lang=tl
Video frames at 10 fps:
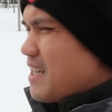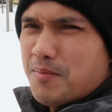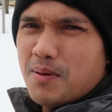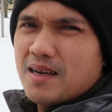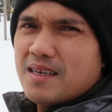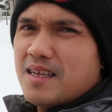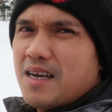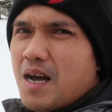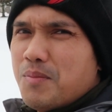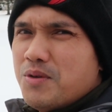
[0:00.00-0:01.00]
Isang
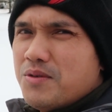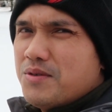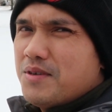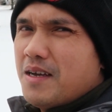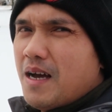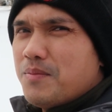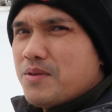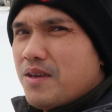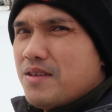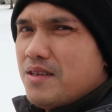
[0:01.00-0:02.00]
napakagandang hapon no.
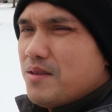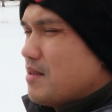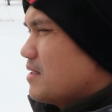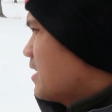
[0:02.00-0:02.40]
Hapon ngayon dito ng